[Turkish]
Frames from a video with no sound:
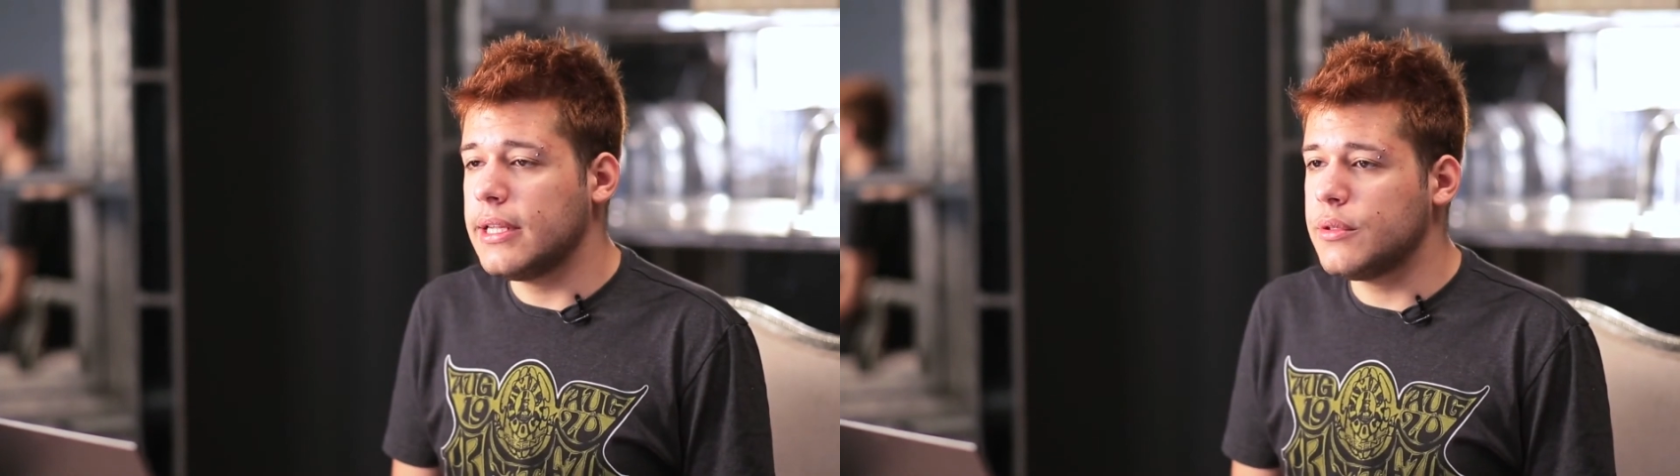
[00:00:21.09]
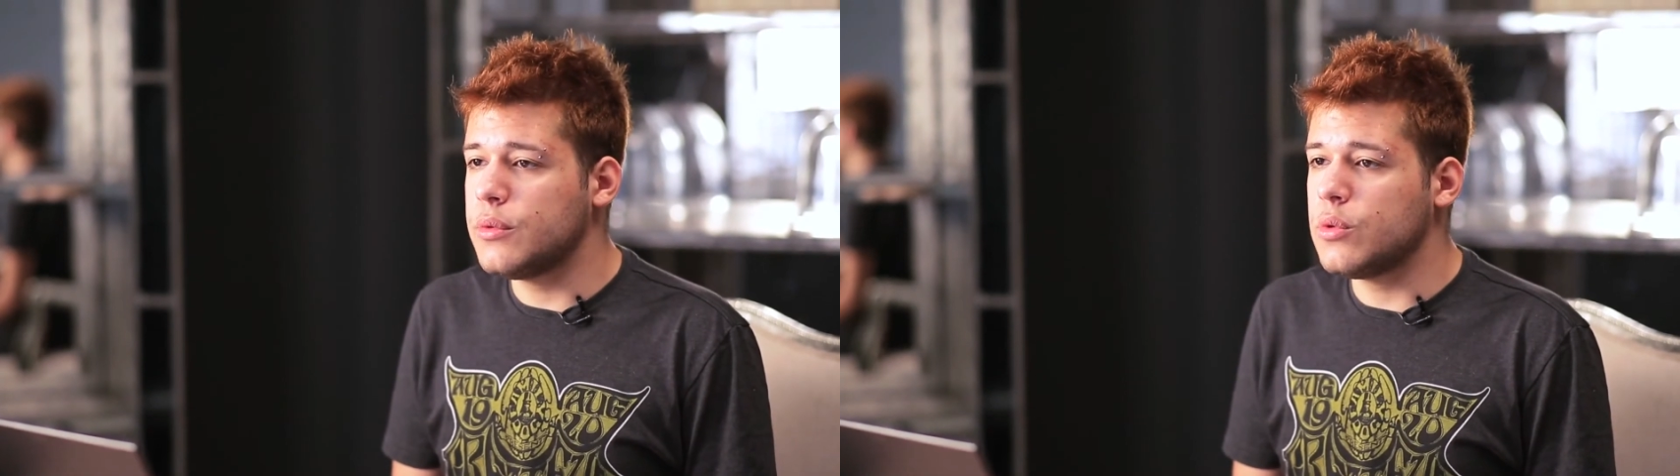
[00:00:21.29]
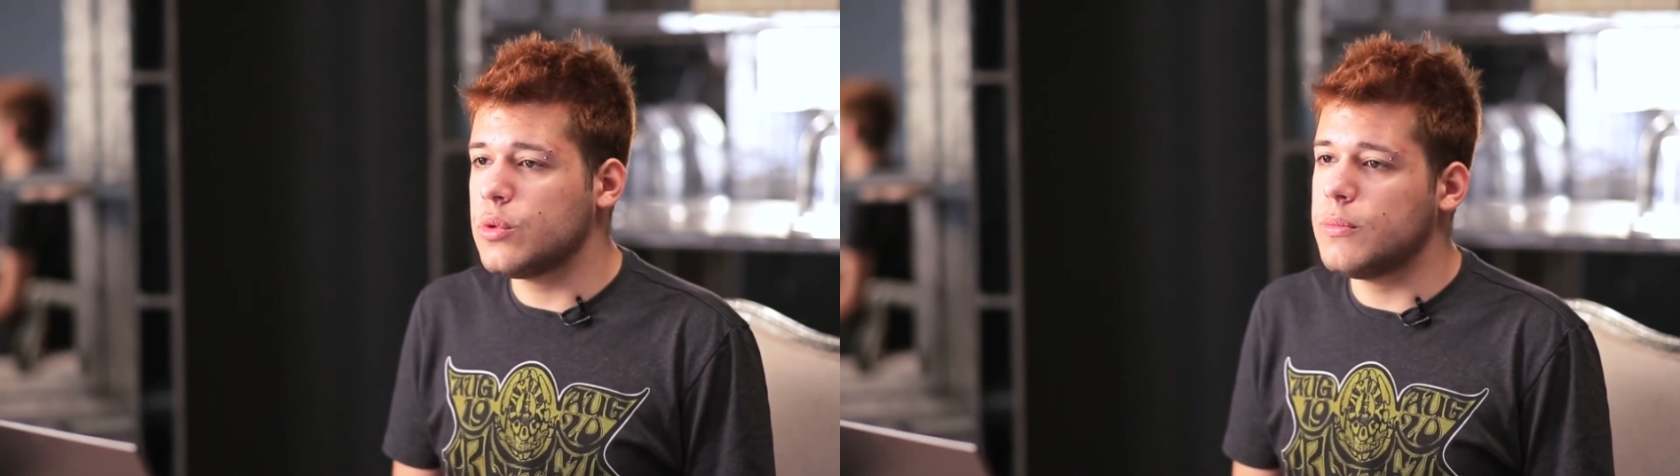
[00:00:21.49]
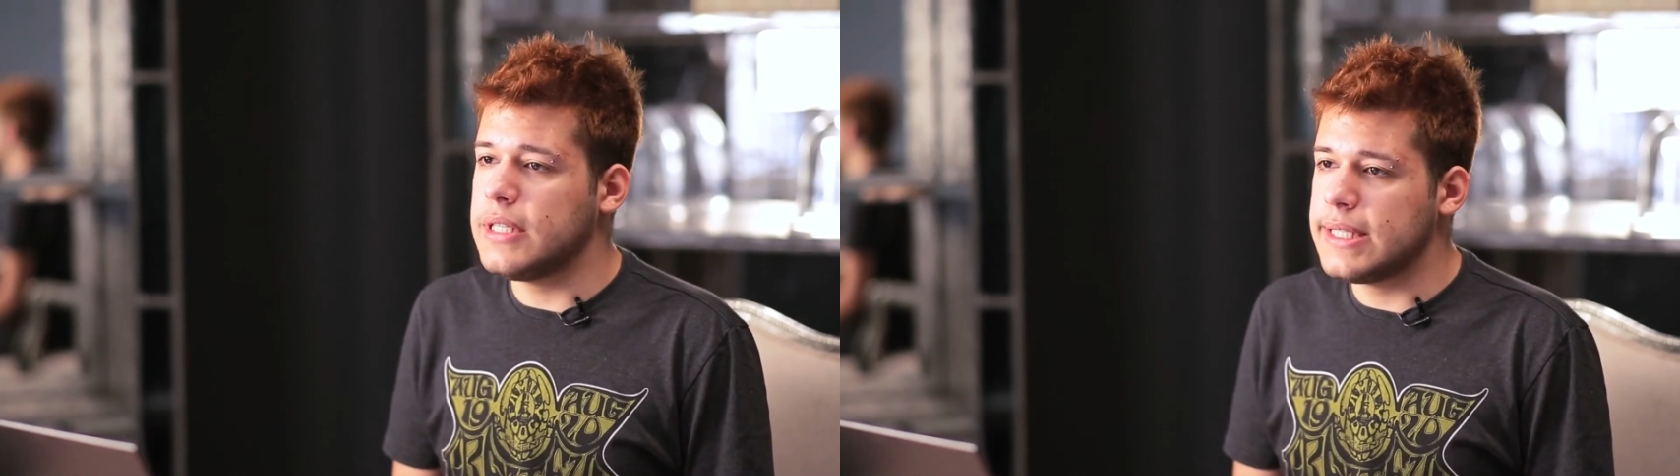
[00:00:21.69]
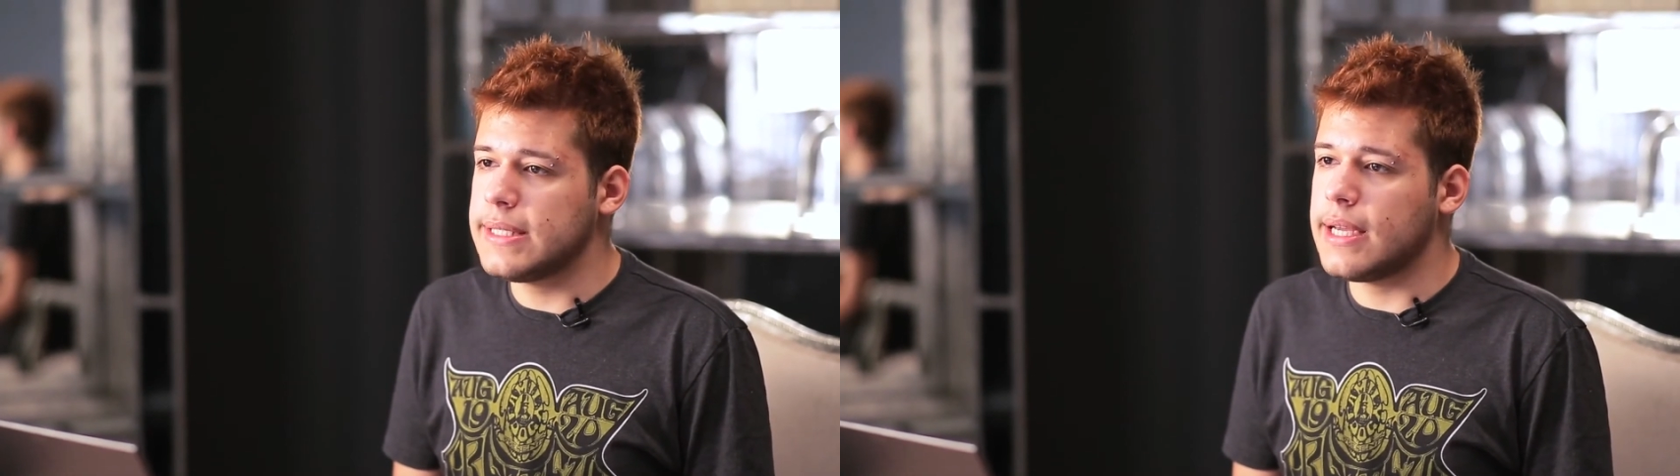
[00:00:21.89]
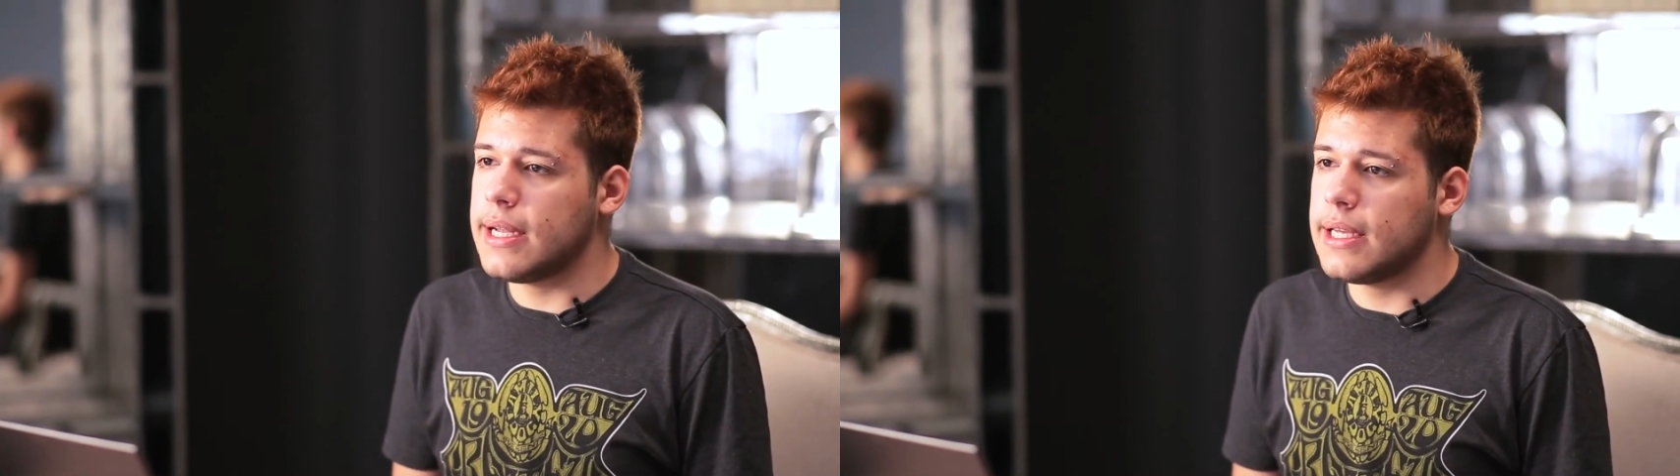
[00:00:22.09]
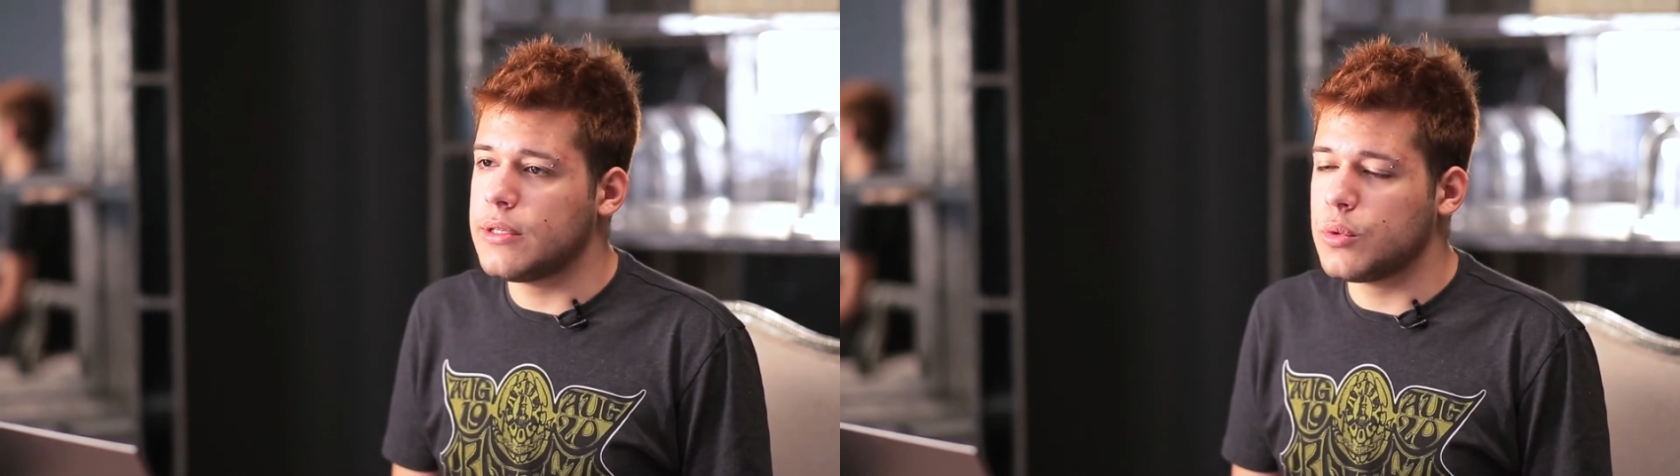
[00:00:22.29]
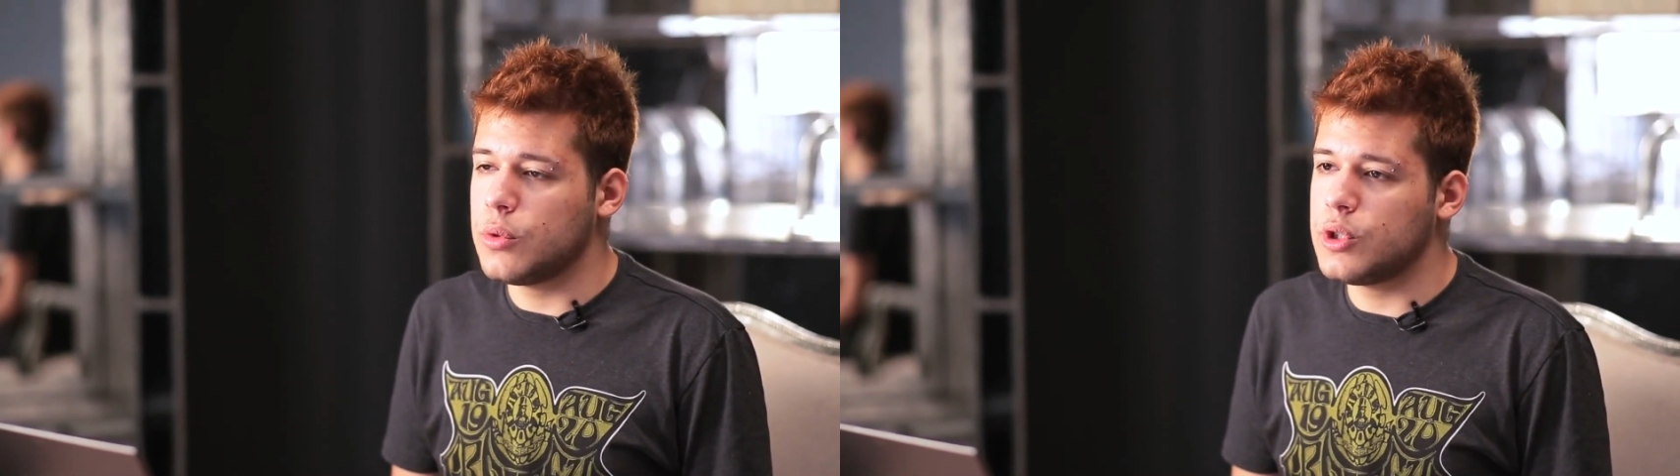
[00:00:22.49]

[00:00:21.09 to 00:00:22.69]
dizüstü bilgisayarlar sonuç